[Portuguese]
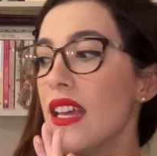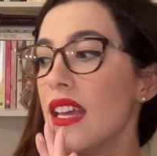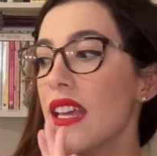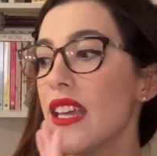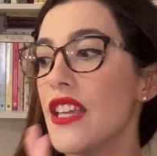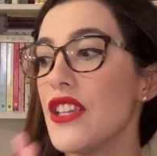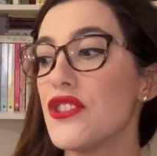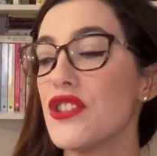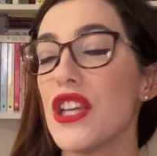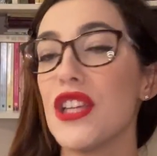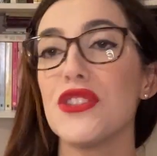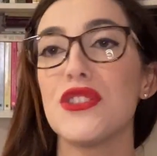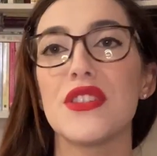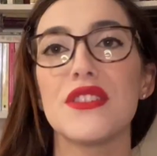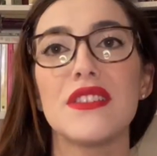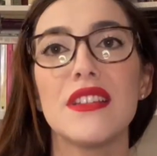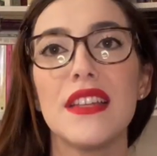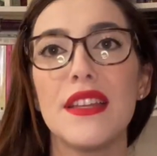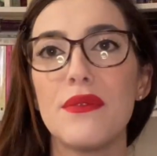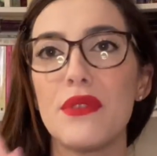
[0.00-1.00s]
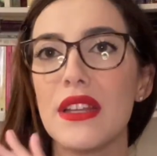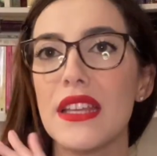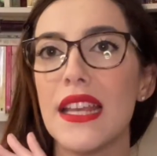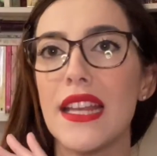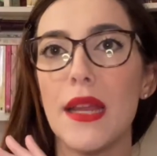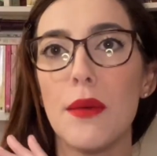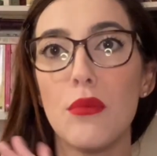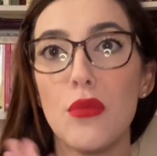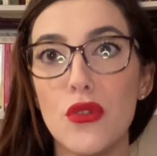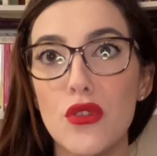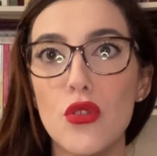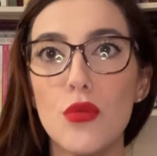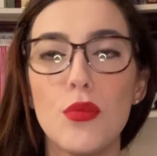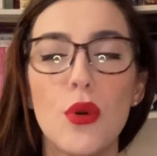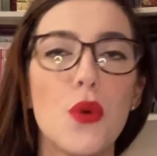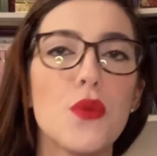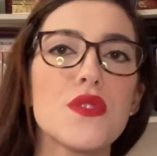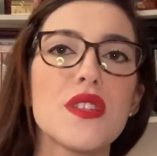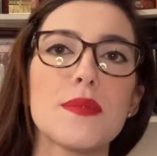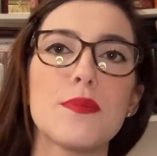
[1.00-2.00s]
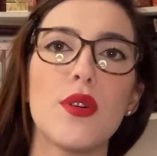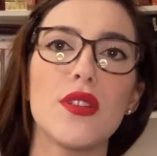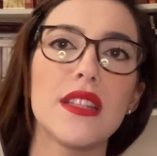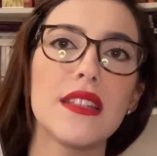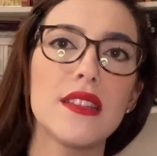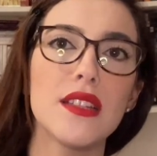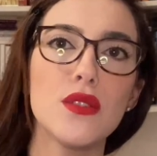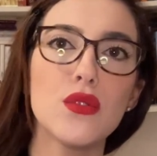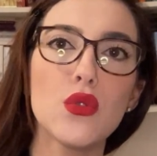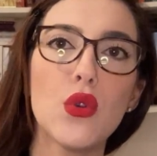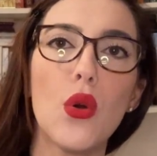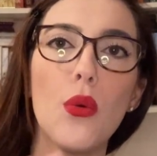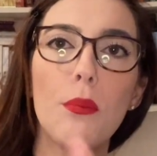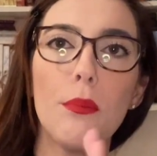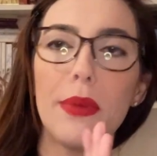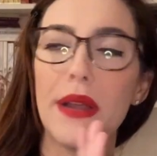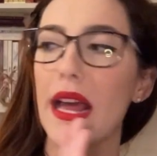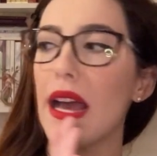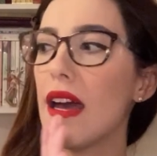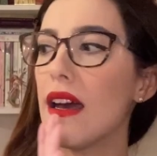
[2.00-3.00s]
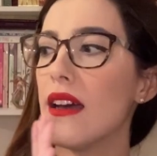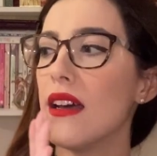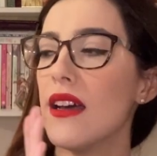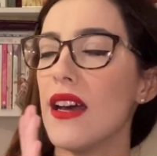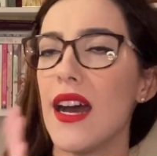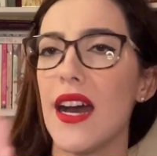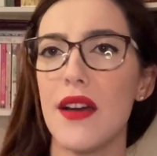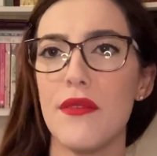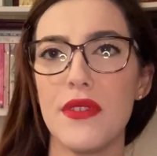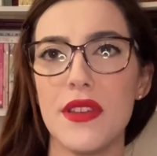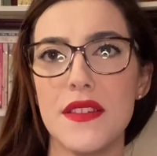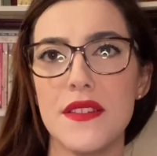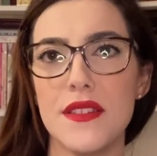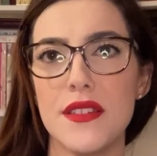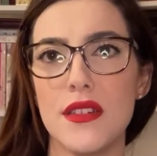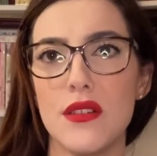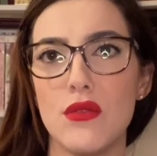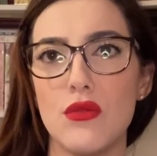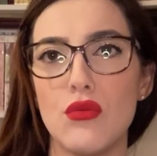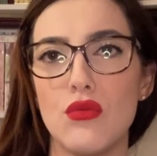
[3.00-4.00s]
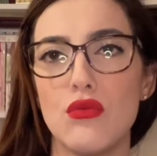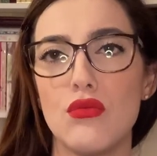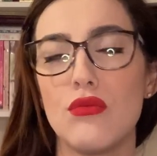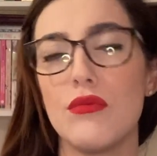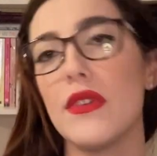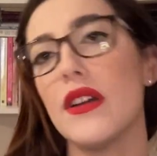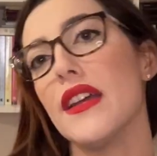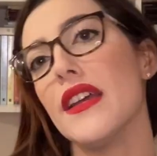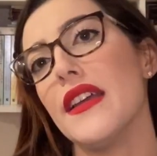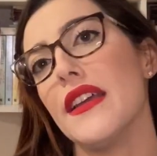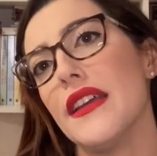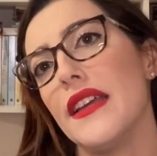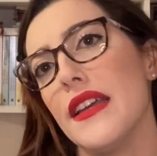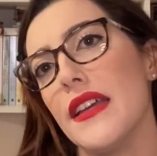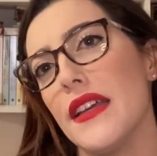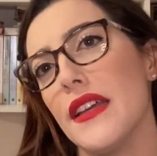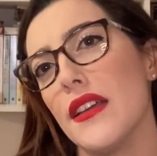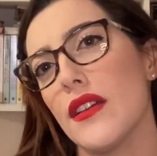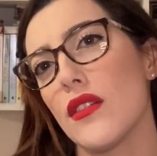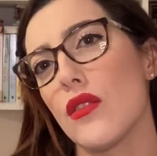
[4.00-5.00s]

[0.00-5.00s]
E, gente, esse livro aqui é muito bom. Vocês podem tanto comprar a versão é,